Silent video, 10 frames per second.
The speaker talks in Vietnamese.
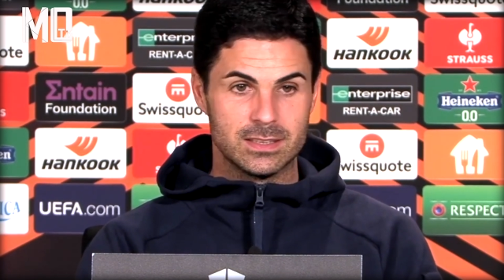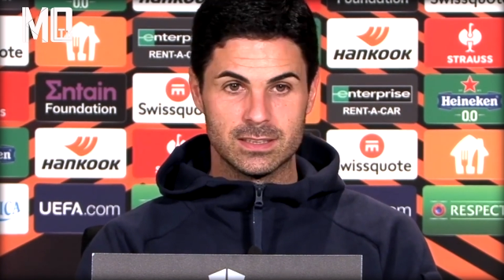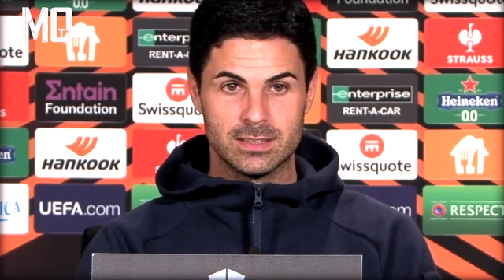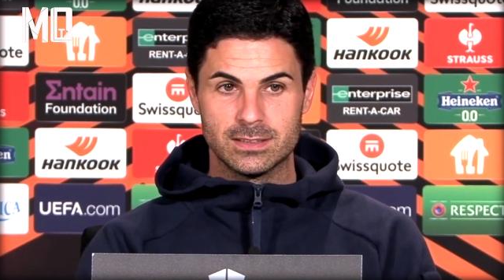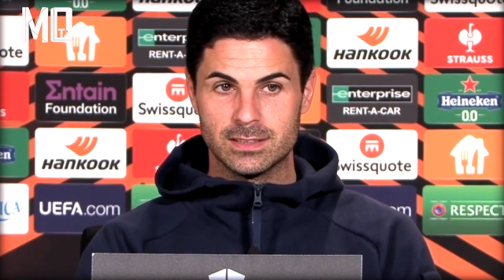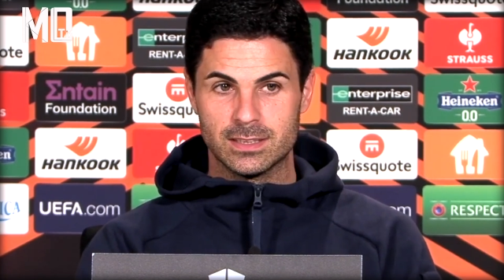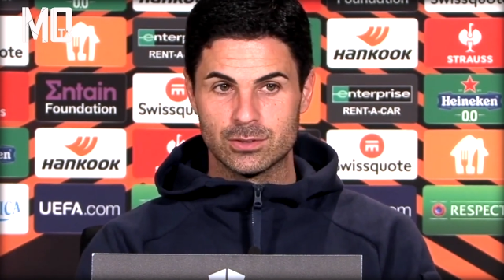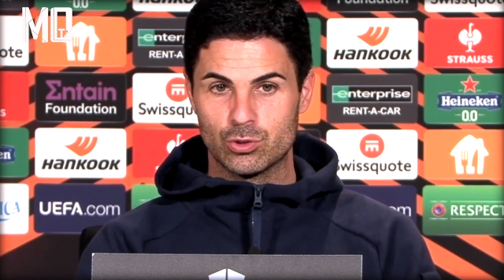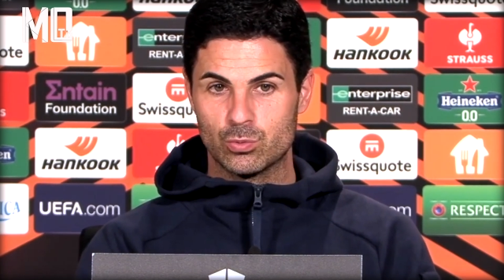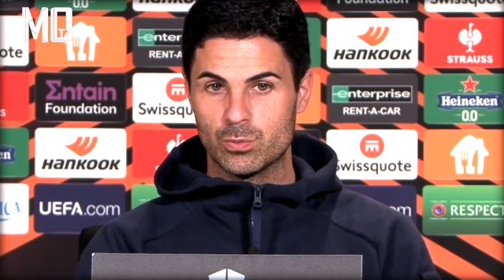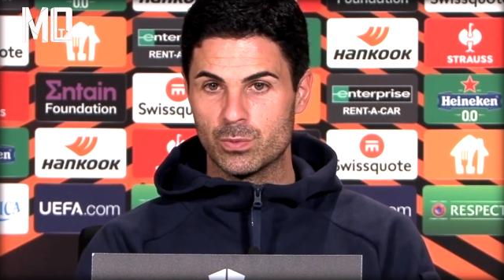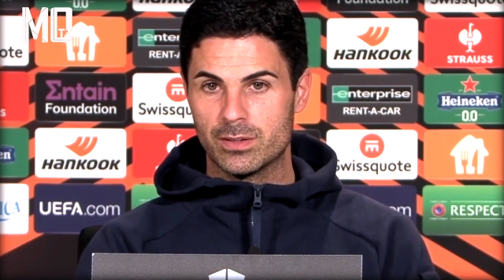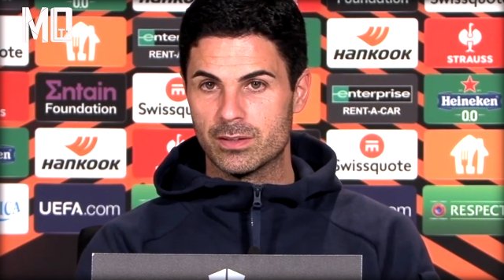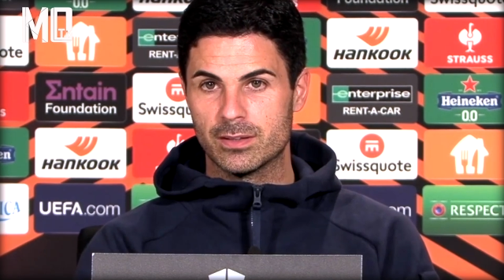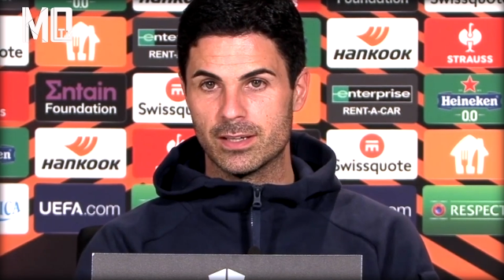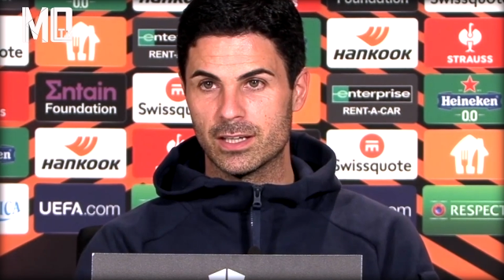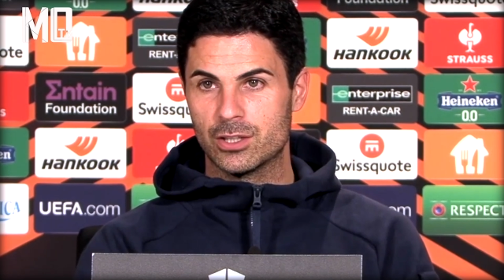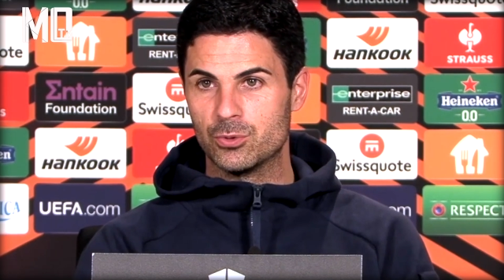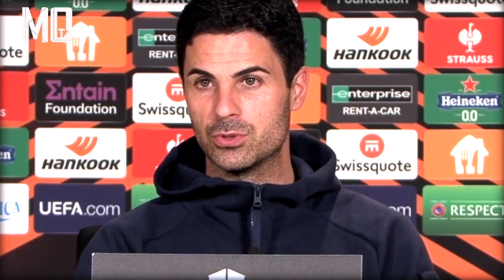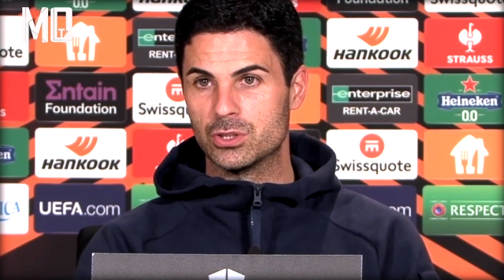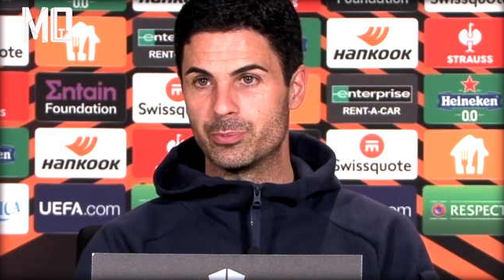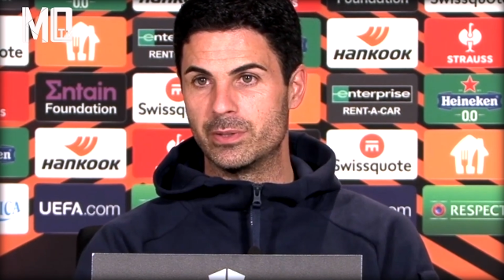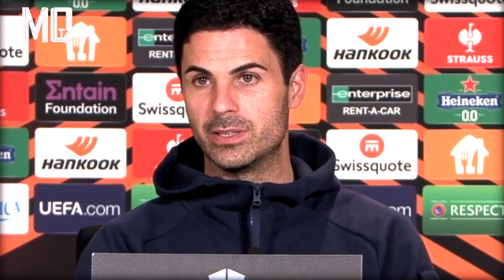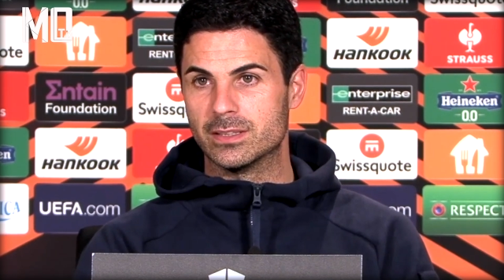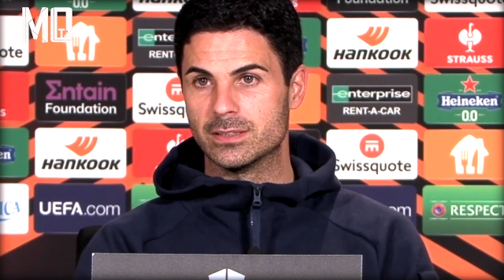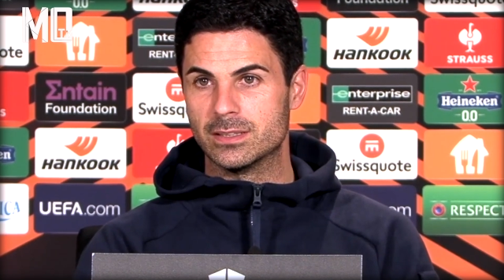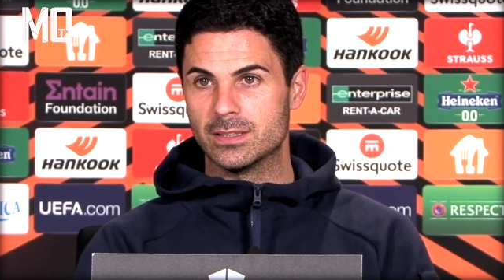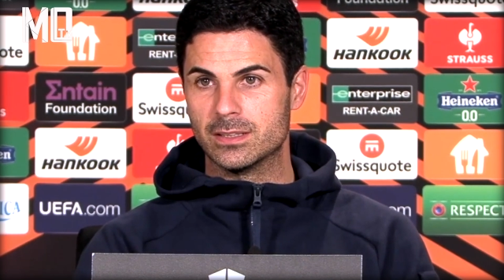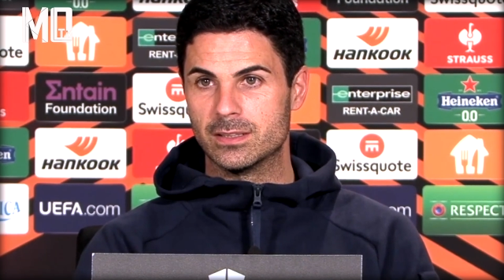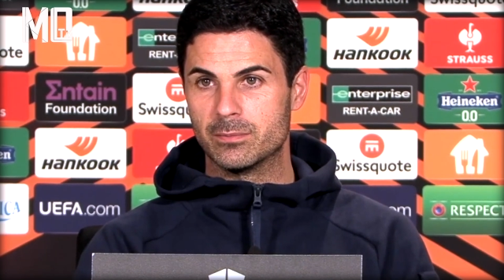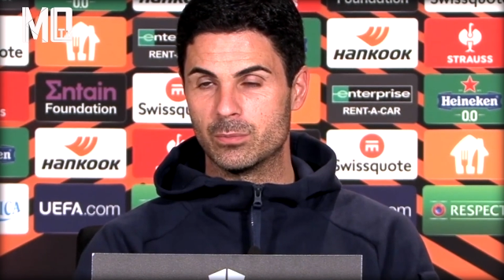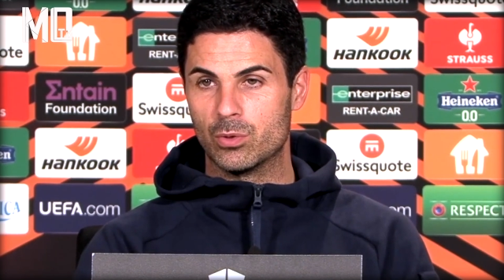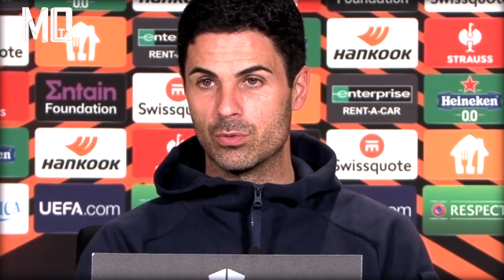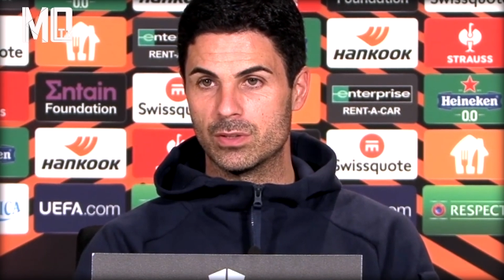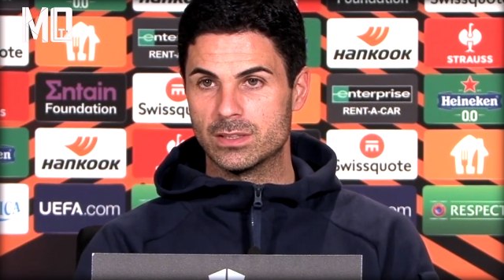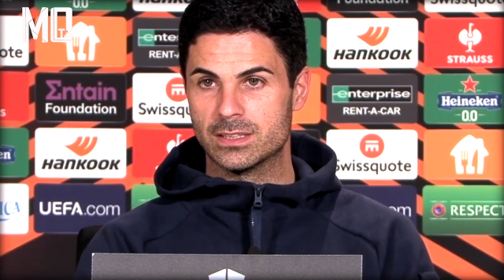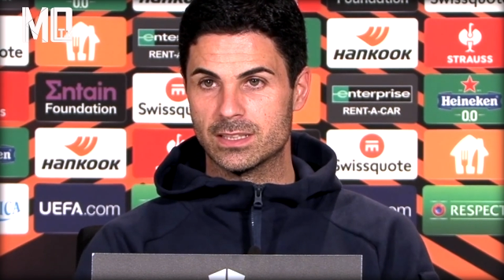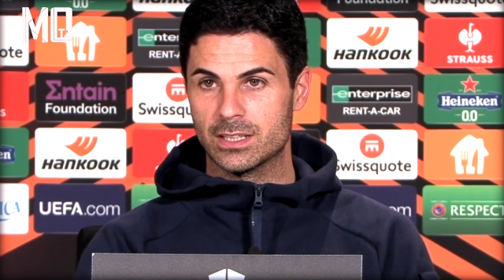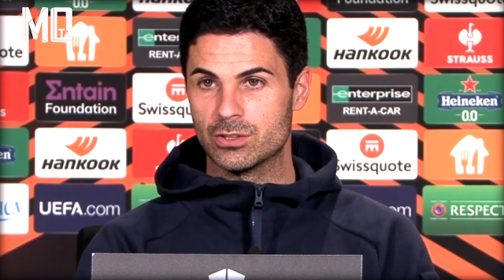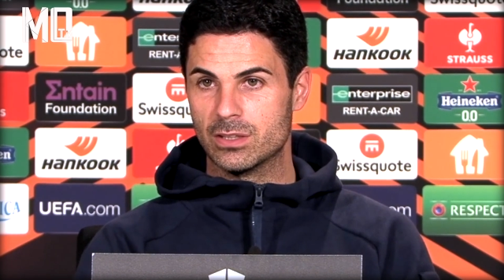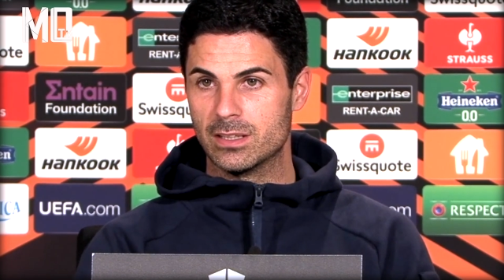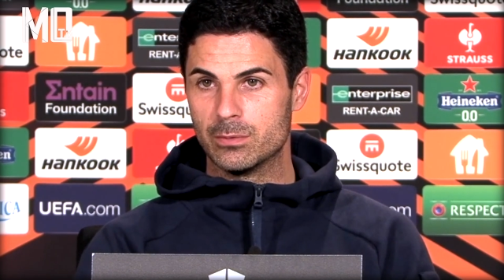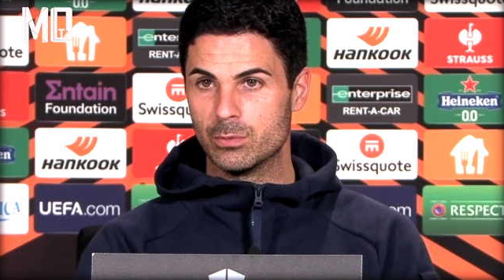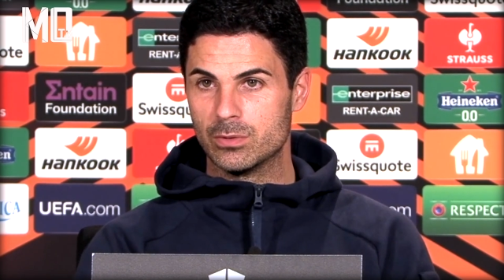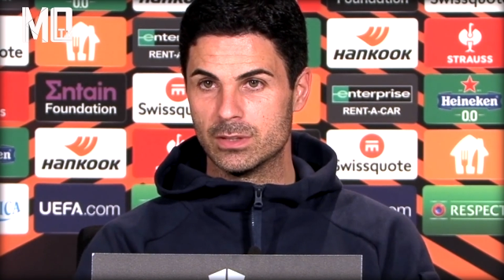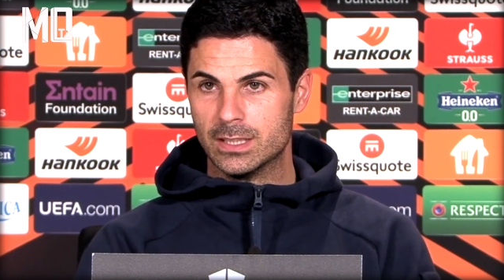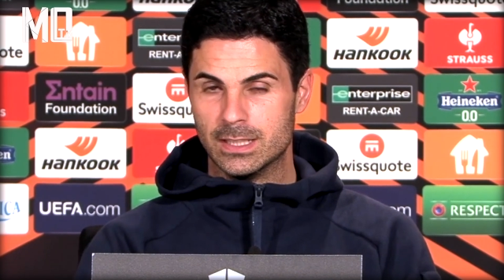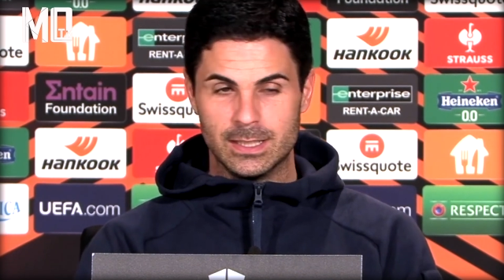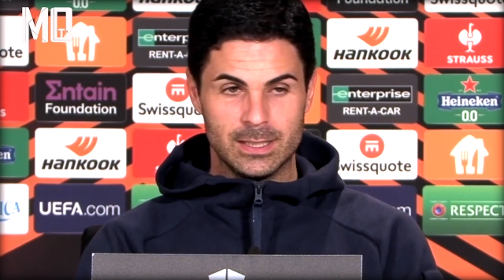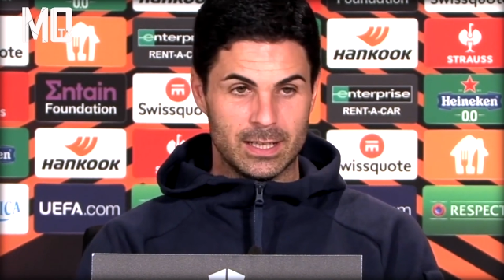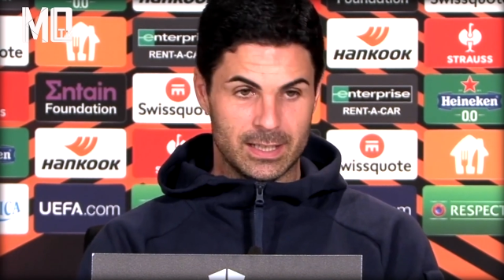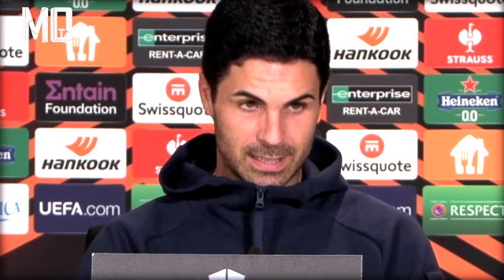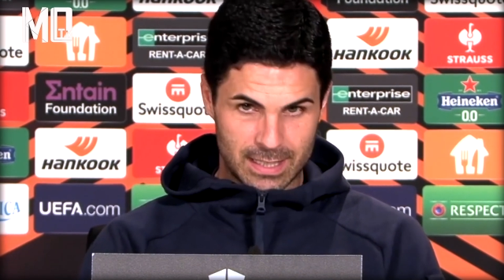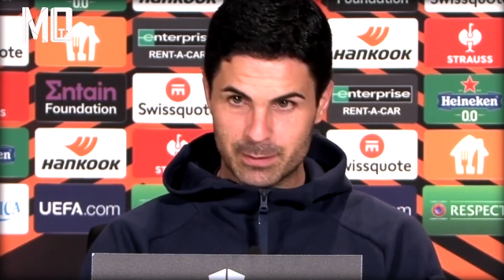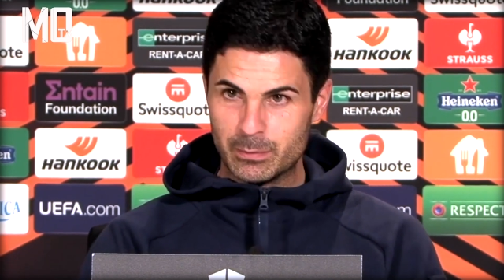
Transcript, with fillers: chứ chưa nói đến học viện hay ở cấp câu lạc bộ như lúc này. Cho nên ông ấy đã mang đến nhiều giá trị cho đội.